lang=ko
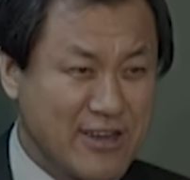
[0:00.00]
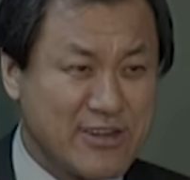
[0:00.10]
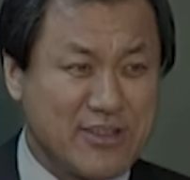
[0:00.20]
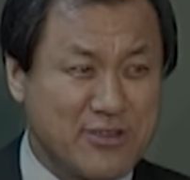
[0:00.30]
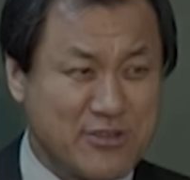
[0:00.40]

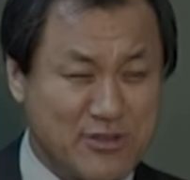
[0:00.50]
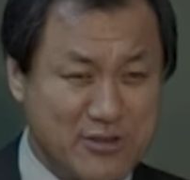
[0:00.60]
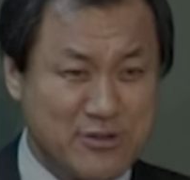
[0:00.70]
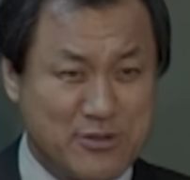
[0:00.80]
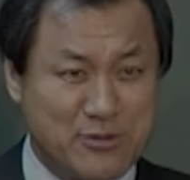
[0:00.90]
그래서
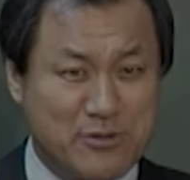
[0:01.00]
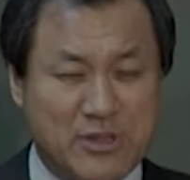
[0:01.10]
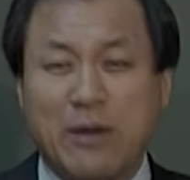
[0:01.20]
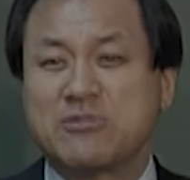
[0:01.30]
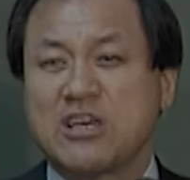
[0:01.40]
그또
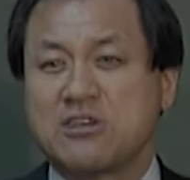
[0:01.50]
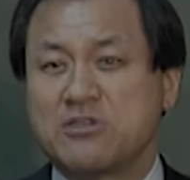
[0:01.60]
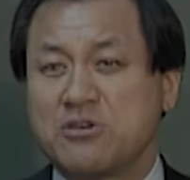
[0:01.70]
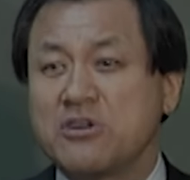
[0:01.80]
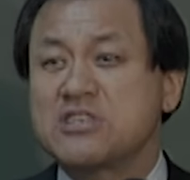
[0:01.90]

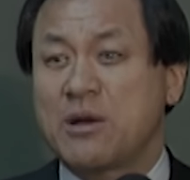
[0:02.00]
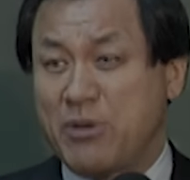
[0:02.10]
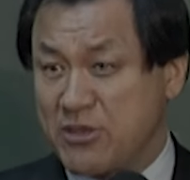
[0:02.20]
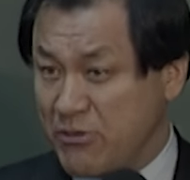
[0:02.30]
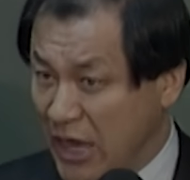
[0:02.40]
남자는요 여자
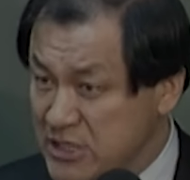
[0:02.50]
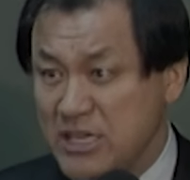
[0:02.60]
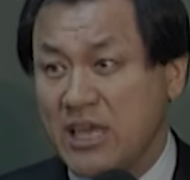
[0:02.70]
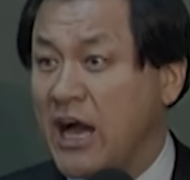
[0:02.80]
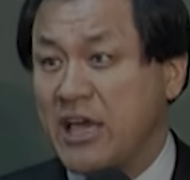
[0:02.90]
앞에서는
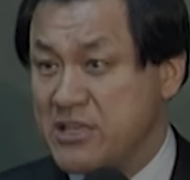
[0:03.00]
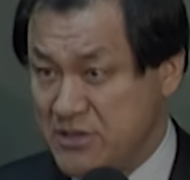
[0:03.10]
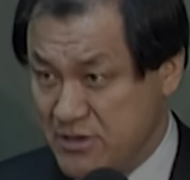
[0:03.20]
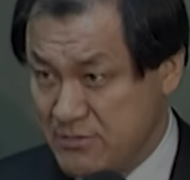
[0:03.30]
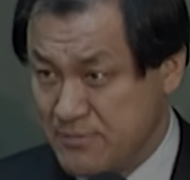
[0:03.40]
굉장히
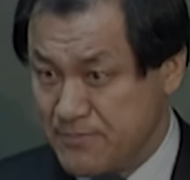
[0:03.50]
강해져요. 네.